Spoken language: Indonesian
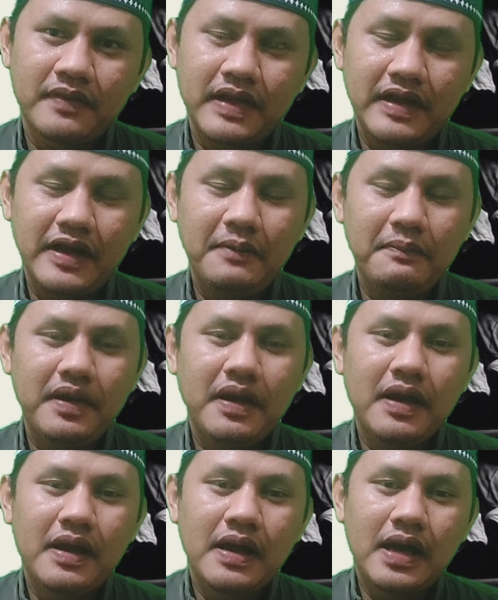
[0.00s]
Kenapa?
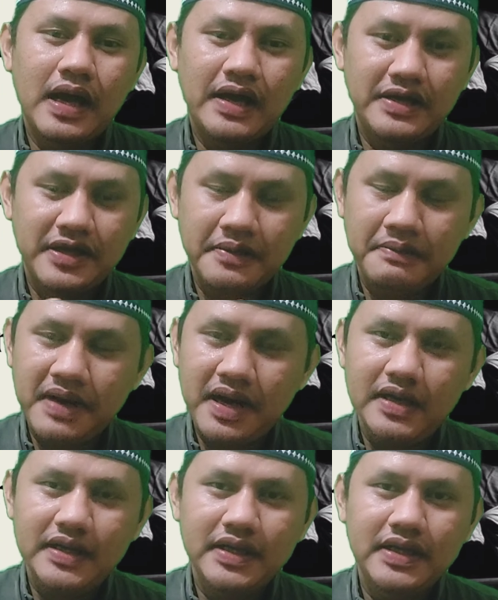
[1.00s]
Hari
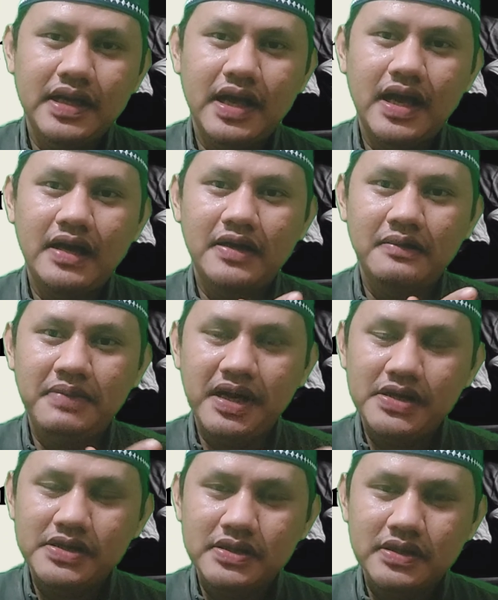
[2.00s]
kemarin, hari
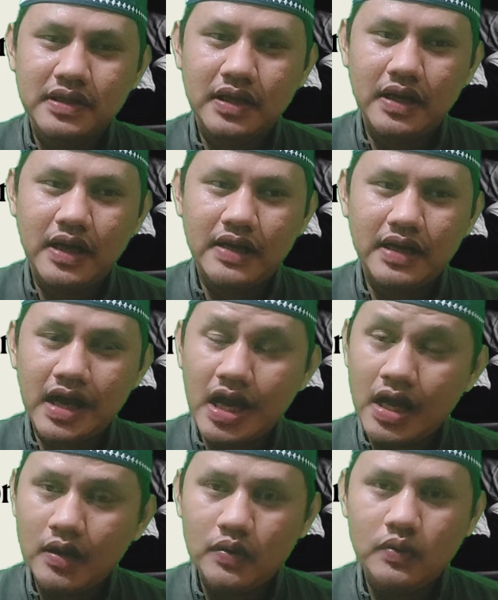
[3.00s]
bes, hari
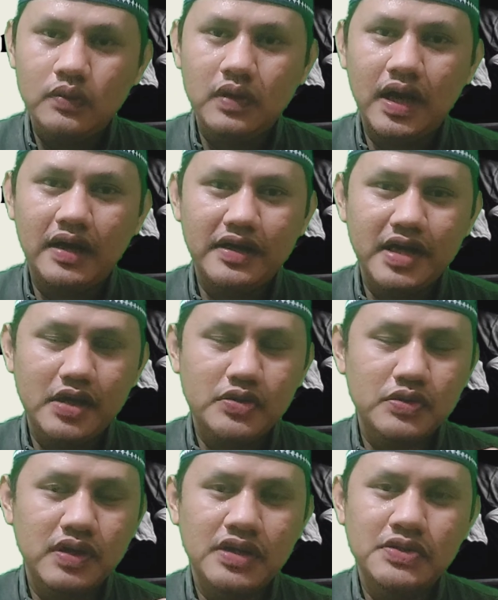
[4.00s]
lalu, hari yang
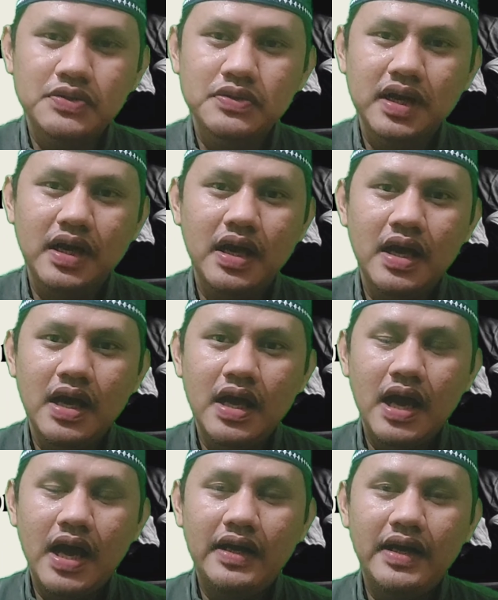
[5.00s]
sudah-sudah
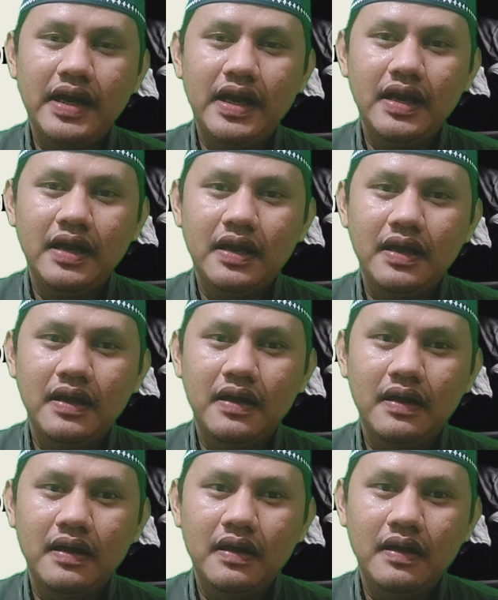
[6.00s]
adalah
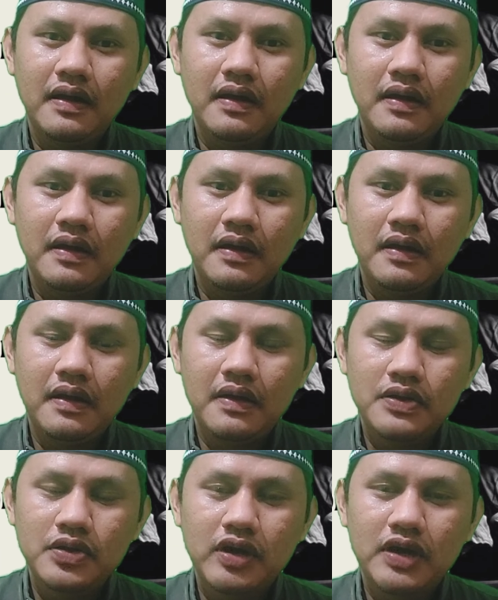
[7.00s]

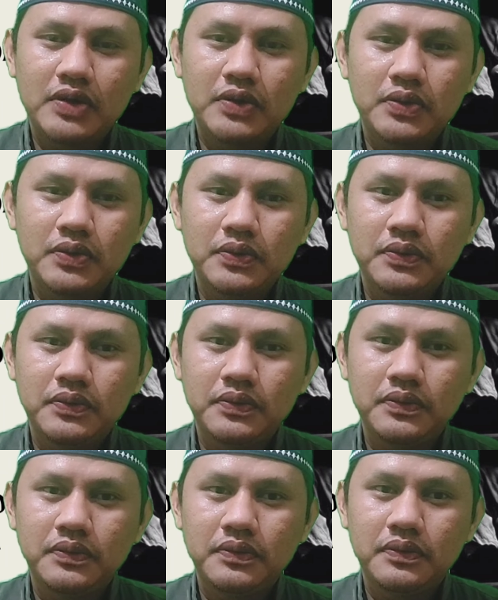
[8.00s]
suatu
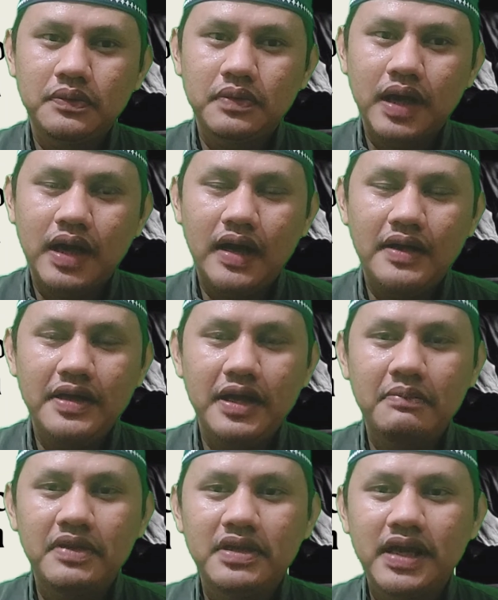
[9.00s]
hal
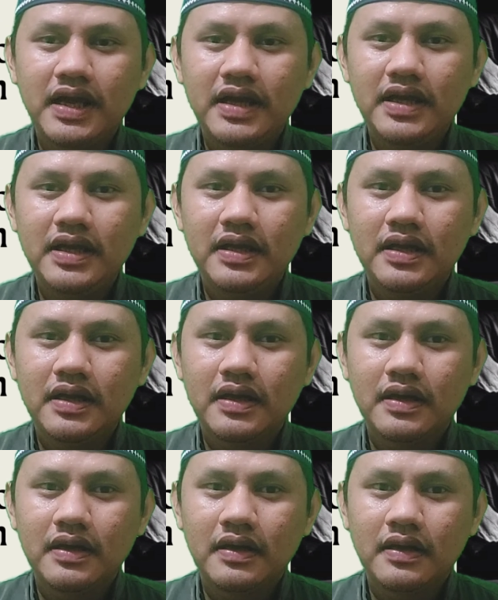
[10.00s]
yang menjadi
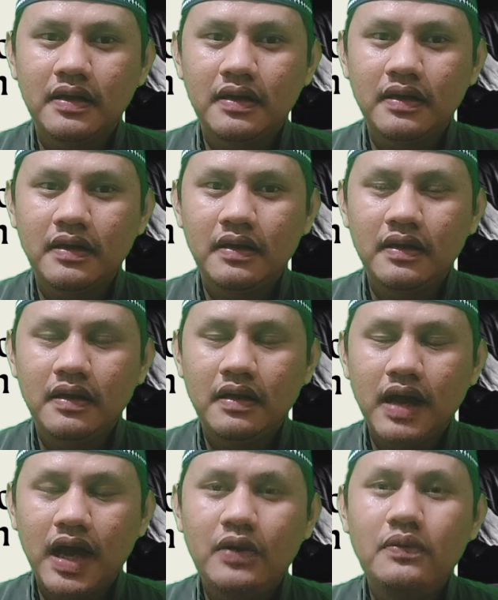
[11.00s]

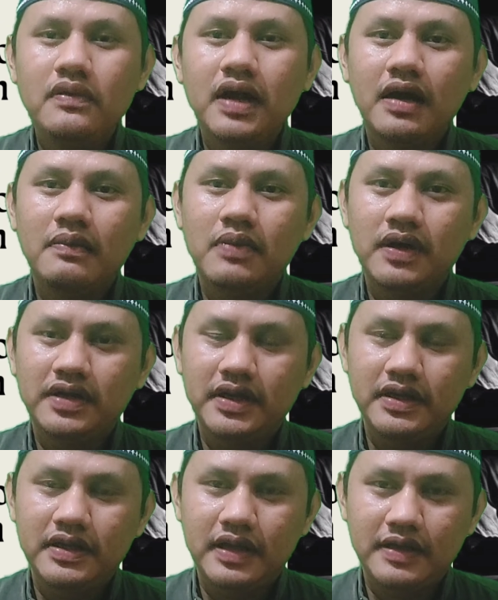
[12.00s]
anugerah buat
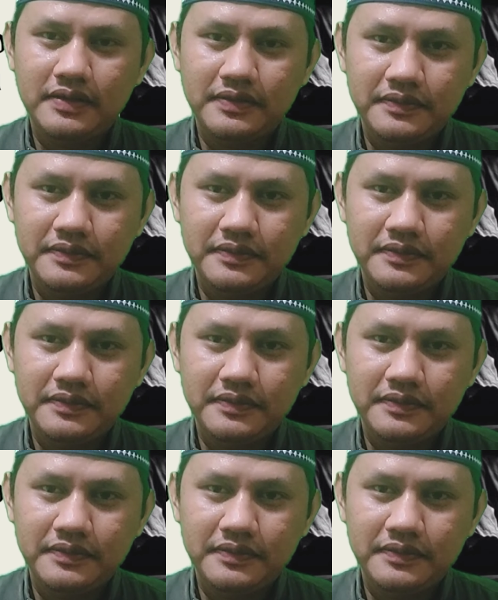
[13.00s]
kita.